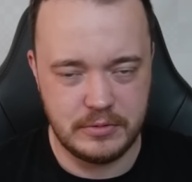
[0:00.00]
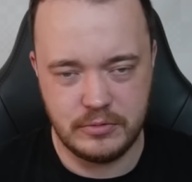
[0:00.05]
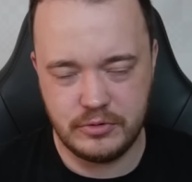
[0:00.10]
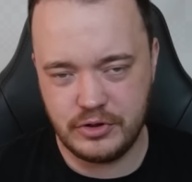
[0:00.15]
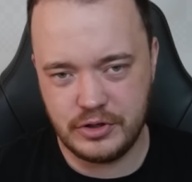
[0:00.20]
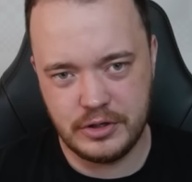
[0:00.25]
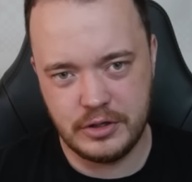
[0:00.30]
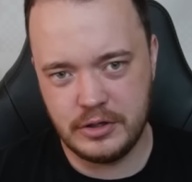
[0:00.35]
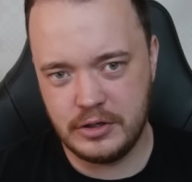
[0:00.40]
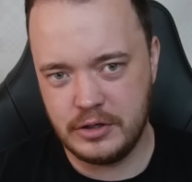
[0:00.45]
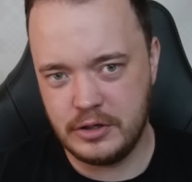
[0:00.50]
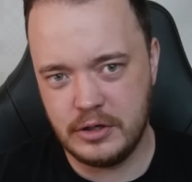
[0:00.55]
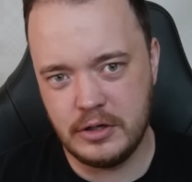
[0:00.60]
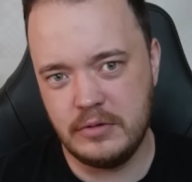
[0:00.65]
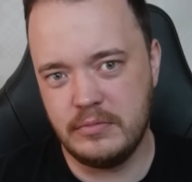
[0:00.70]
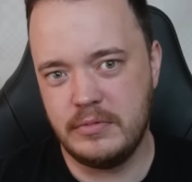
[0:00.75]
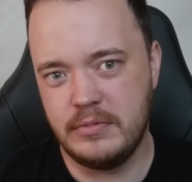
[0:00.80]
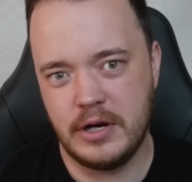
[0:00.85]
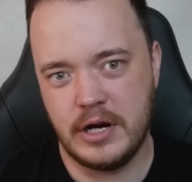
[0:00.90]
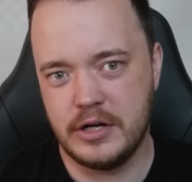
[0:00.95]

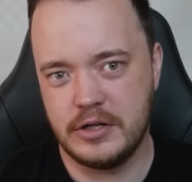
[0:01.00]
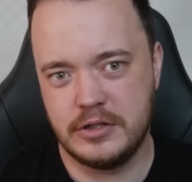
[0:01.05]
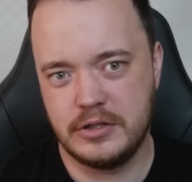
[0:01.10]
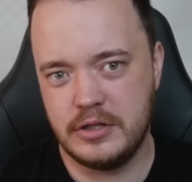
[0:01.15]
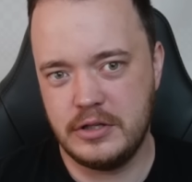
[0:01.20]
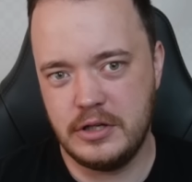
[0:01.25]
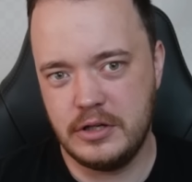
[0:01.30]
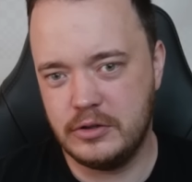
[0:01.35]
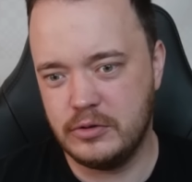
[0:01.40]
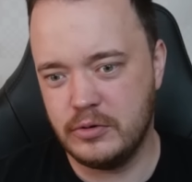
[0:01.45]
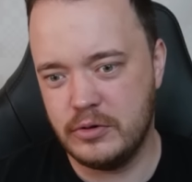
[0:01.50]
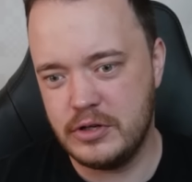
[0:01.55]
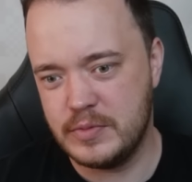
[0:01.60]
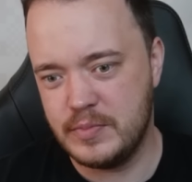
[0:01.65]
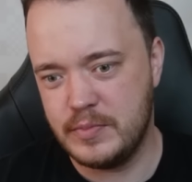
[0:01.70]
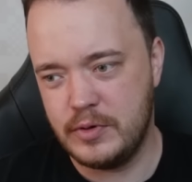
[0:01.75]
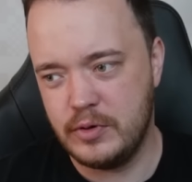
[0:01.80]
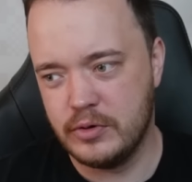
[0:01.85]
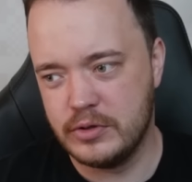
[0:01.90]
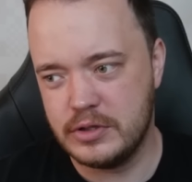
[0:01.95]
Уже, мне кажется, никто не
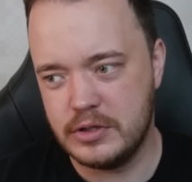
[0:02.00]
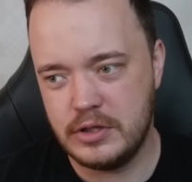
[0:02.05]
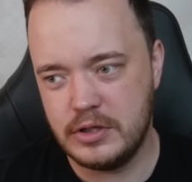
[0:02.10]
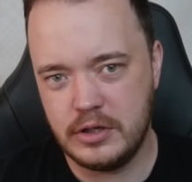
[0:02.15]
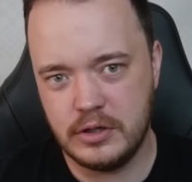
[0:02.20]
смеется,